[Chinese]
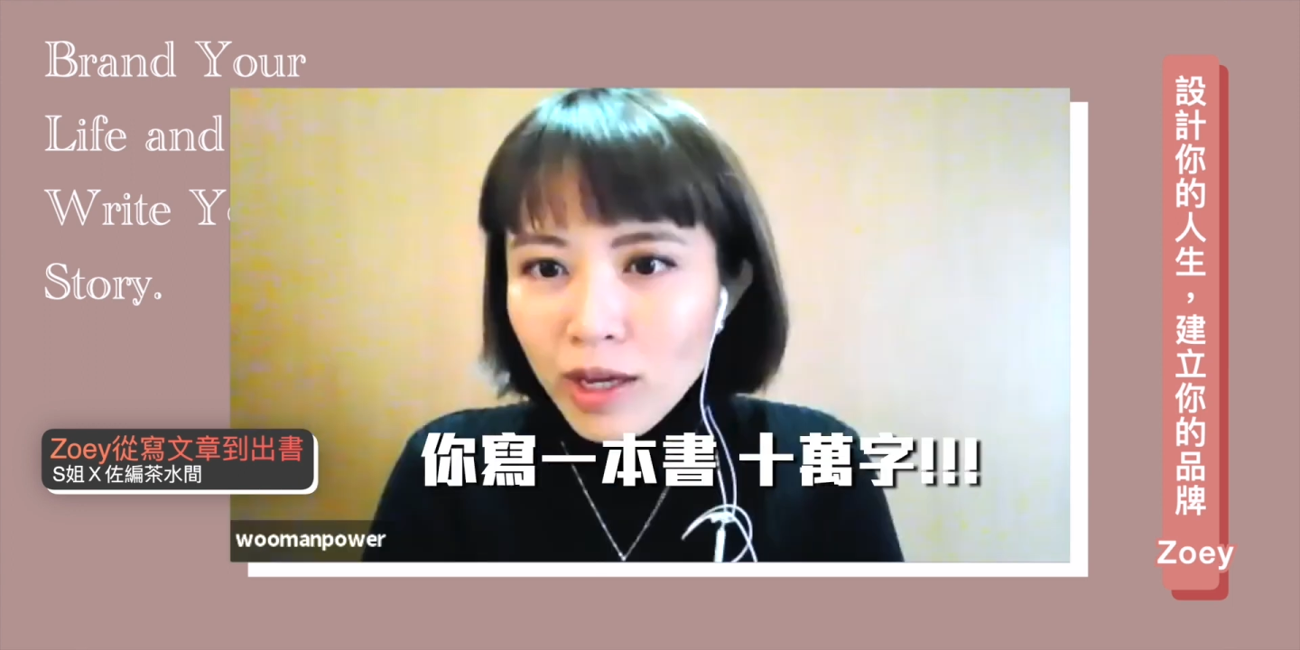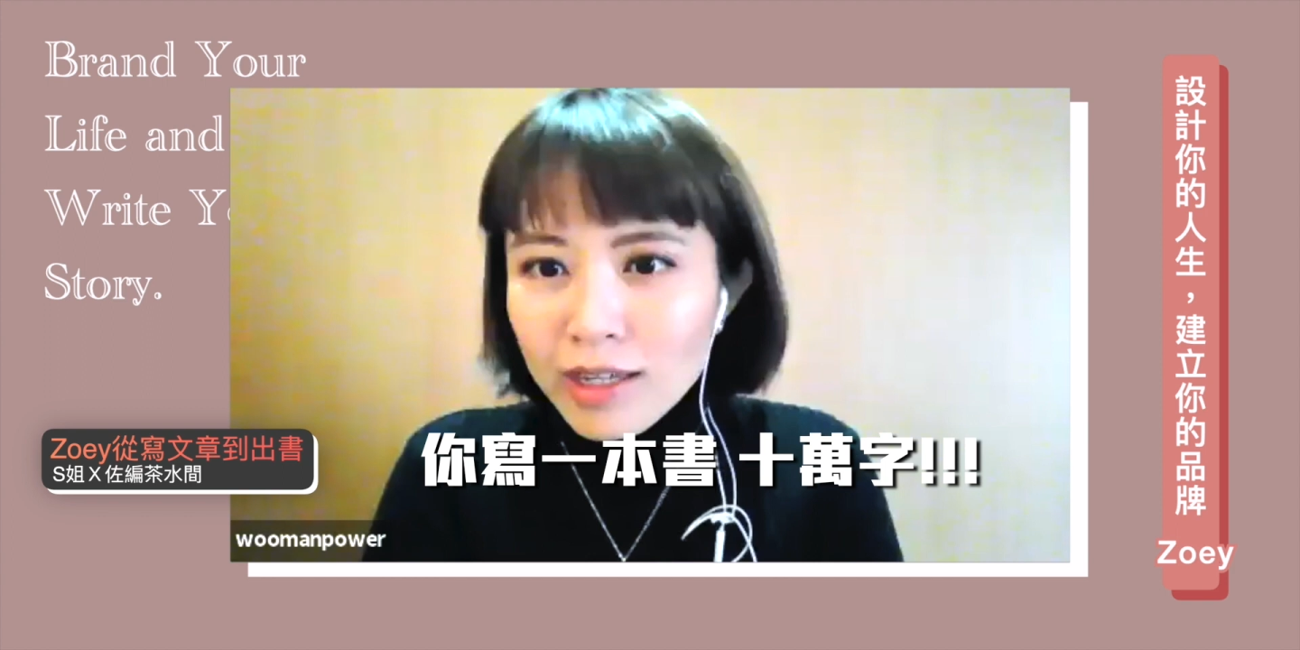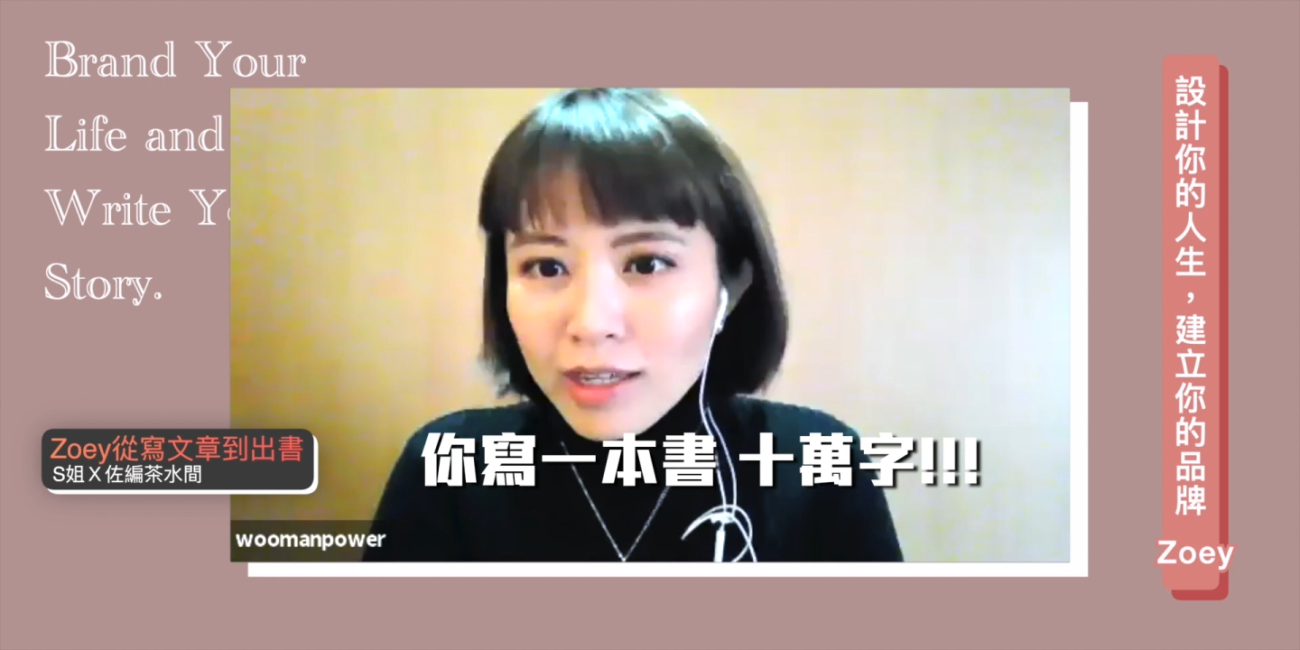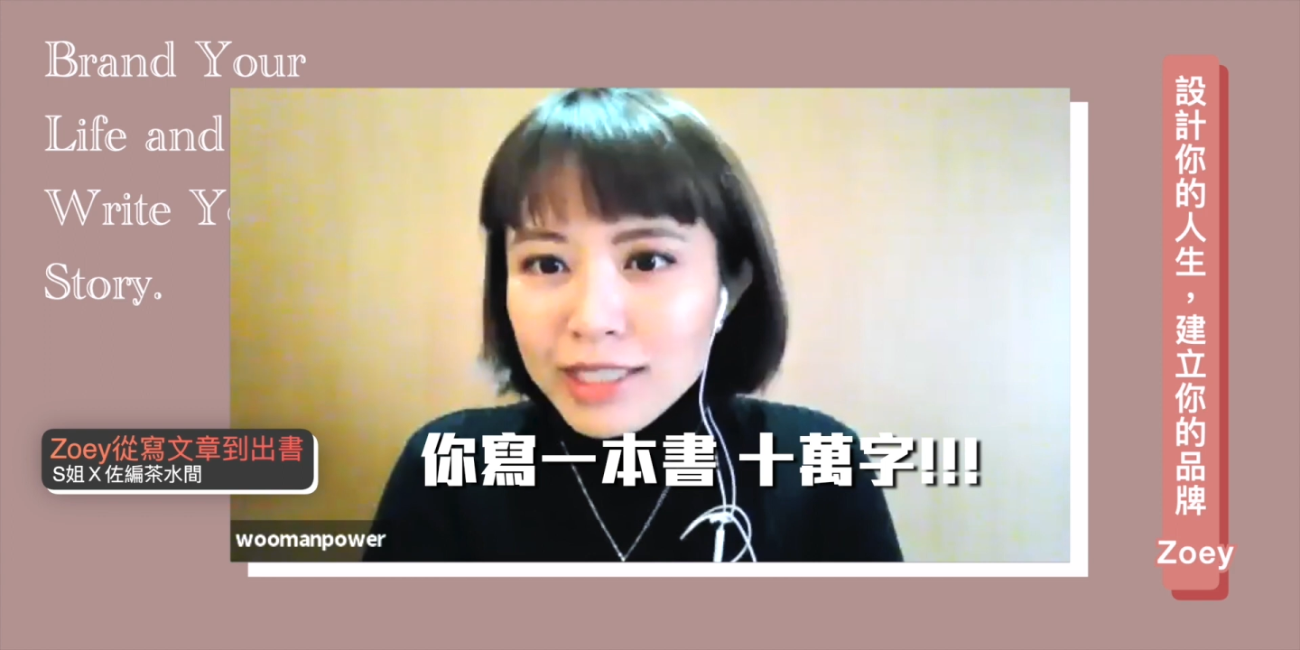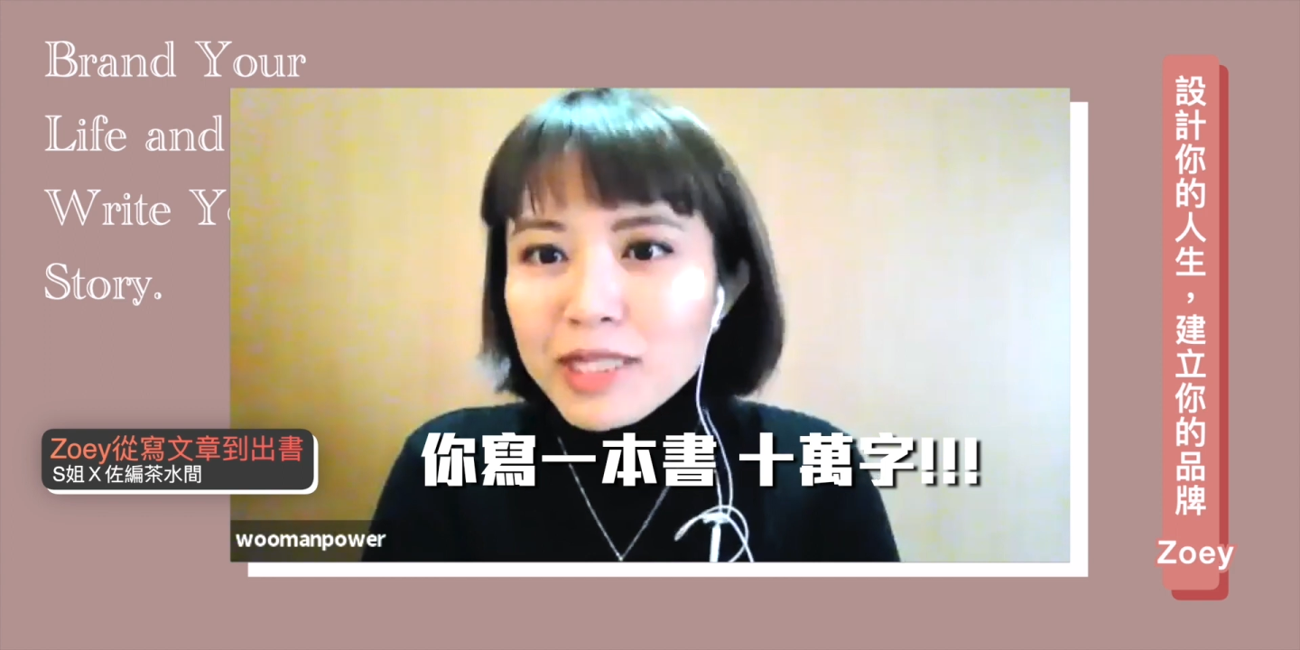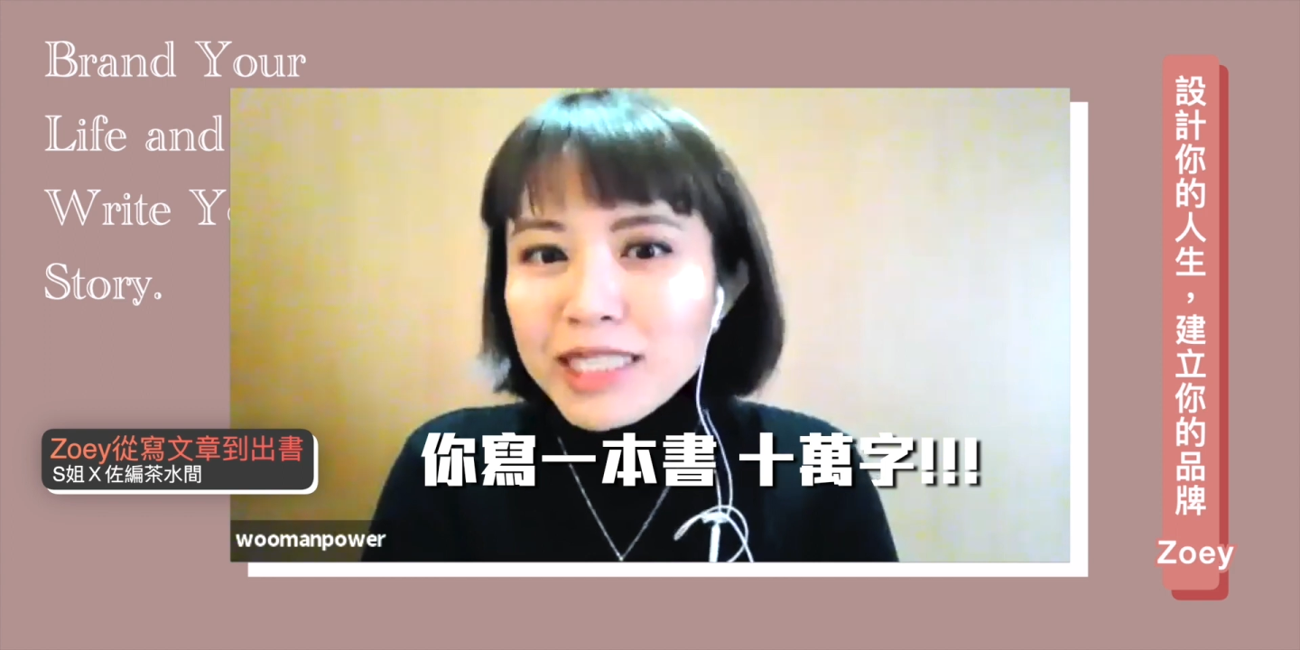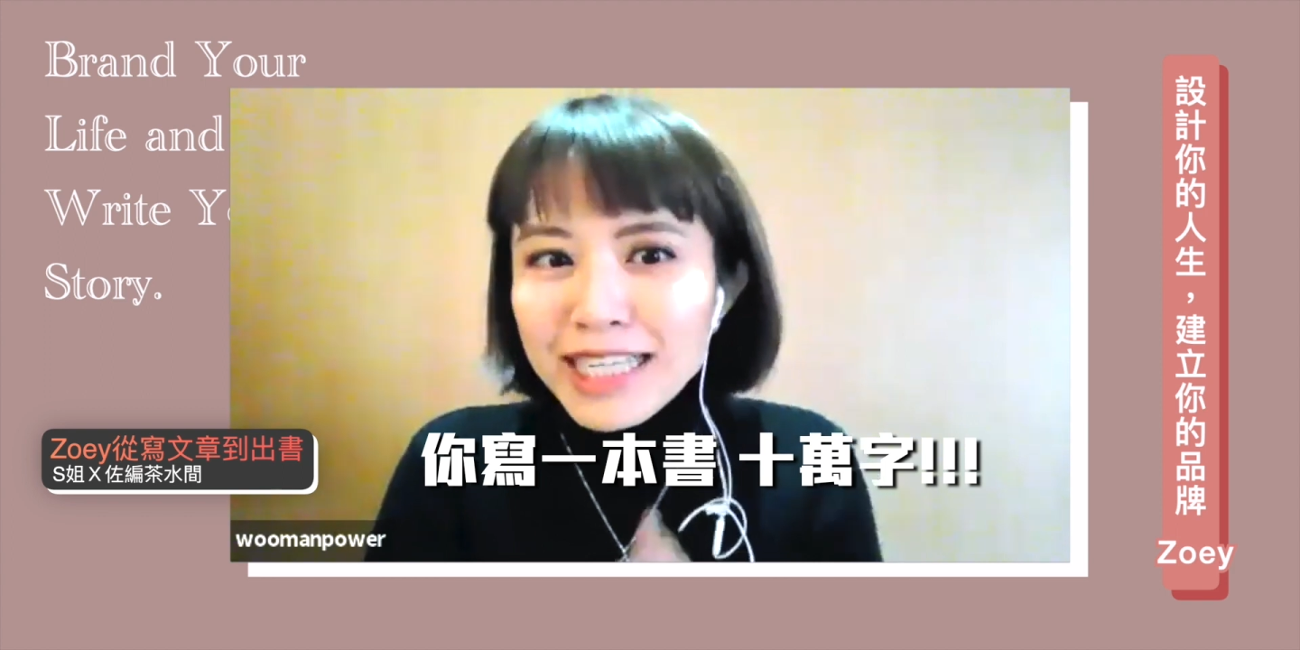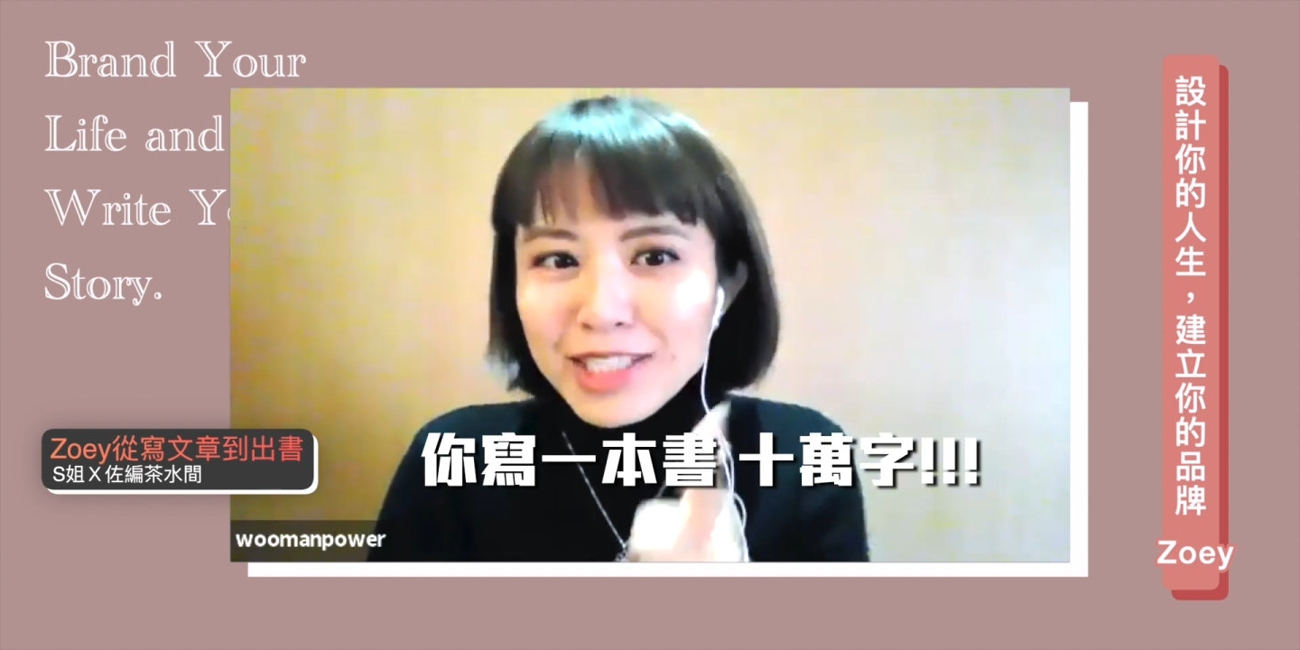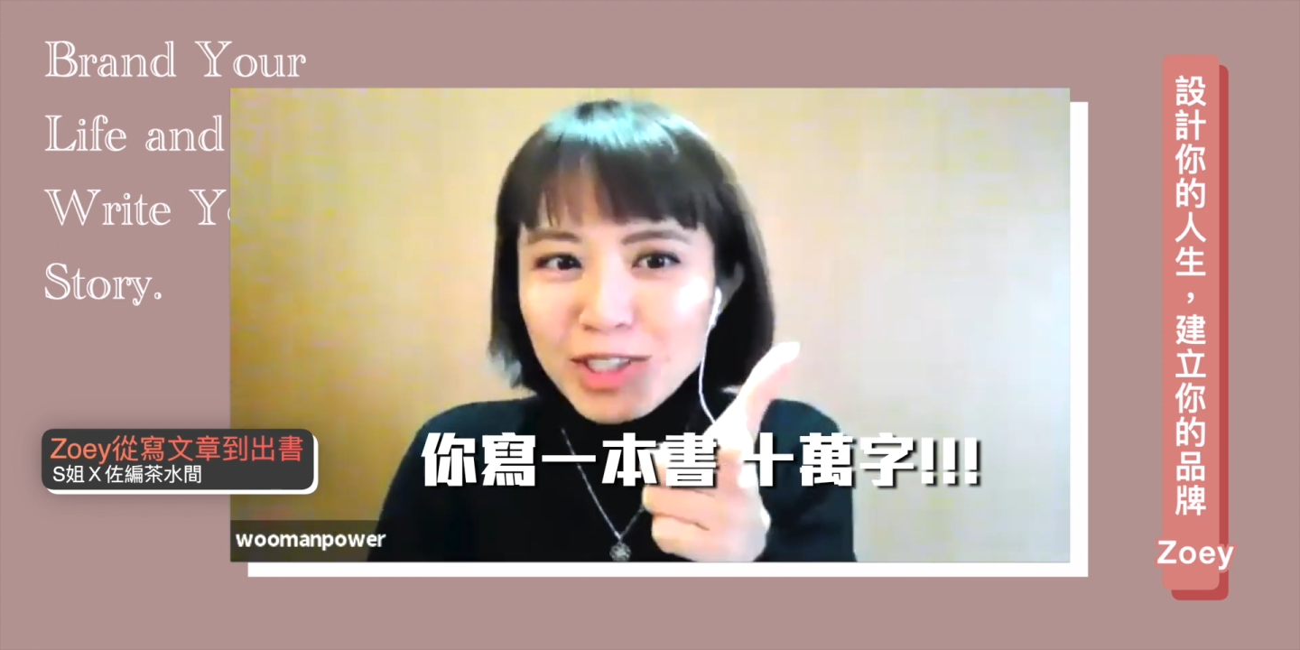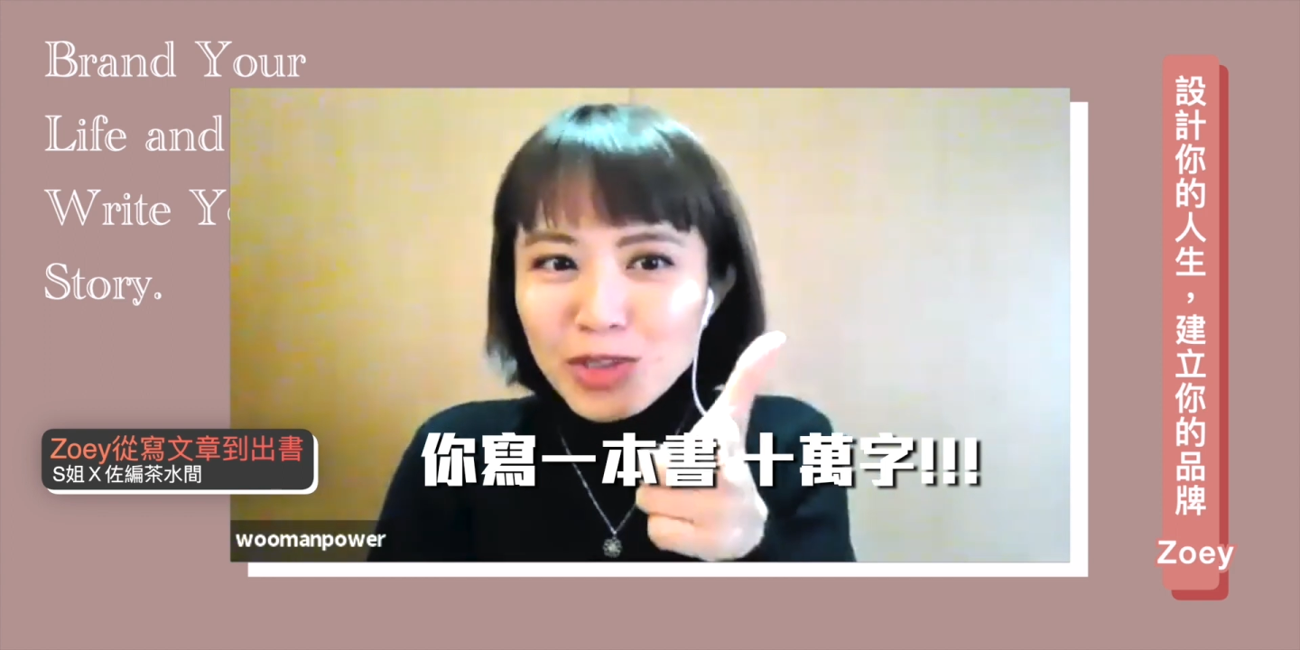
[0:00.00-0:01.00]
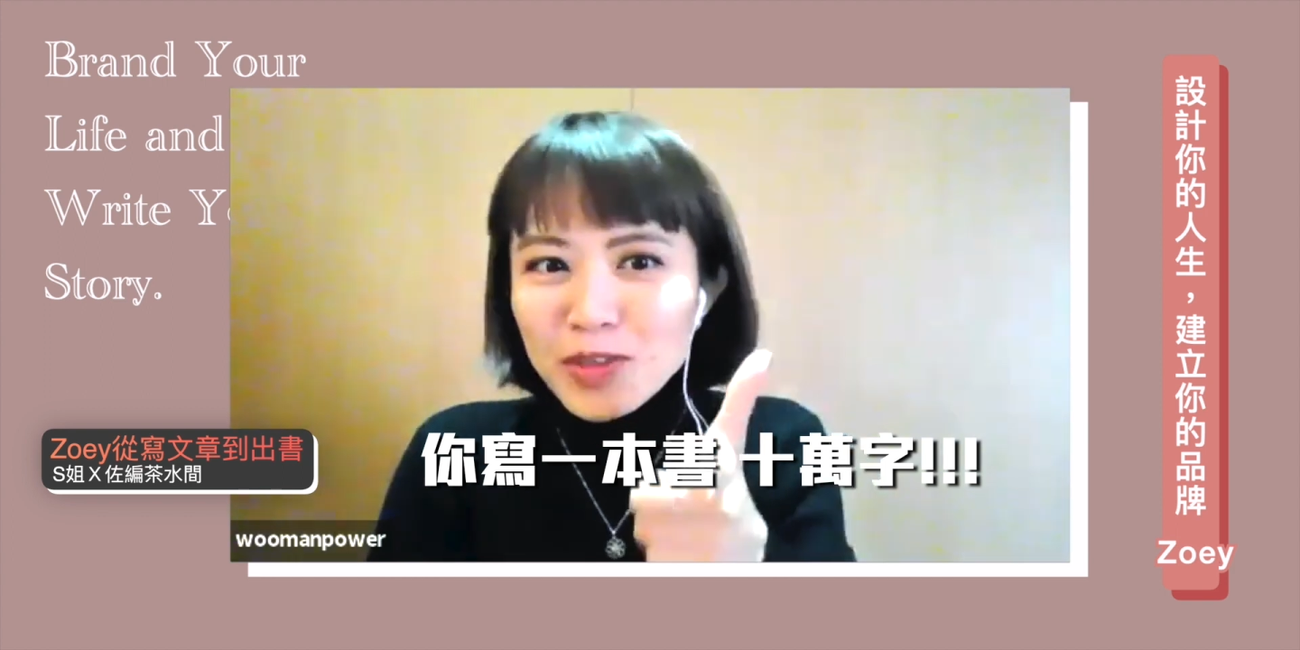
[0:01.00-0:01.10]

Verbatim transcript: 一本书十